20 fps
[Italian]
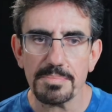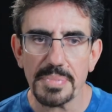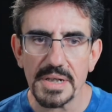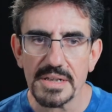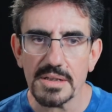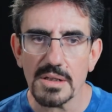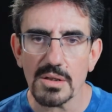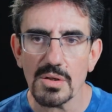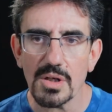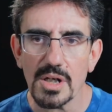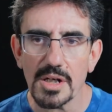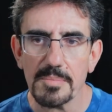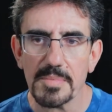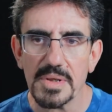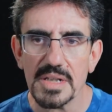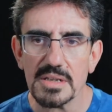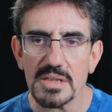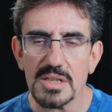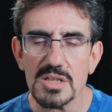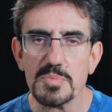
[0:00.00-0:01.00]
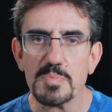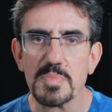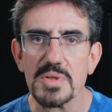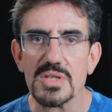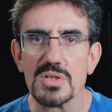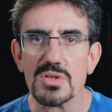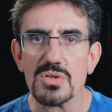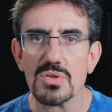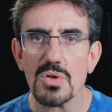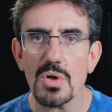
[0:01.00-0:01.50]
particolarmente
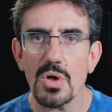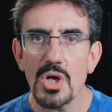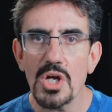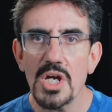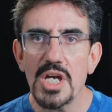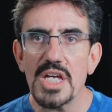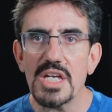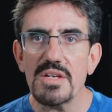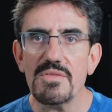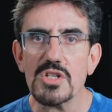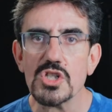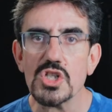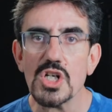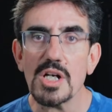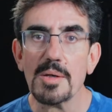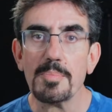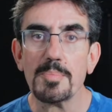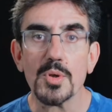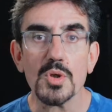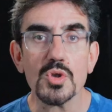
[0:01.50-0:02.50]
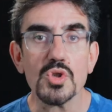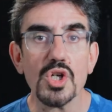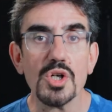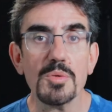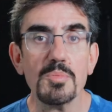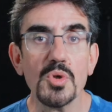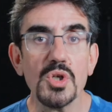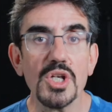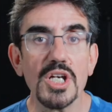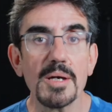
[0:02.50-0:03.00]
spesso invece l'approccio
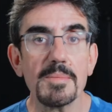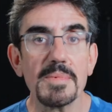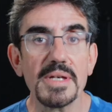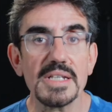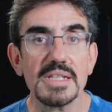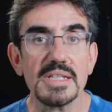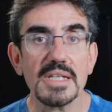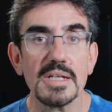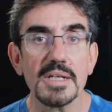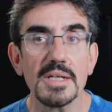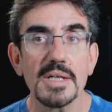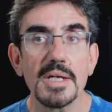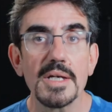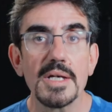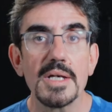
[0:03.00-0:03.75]
armonicamente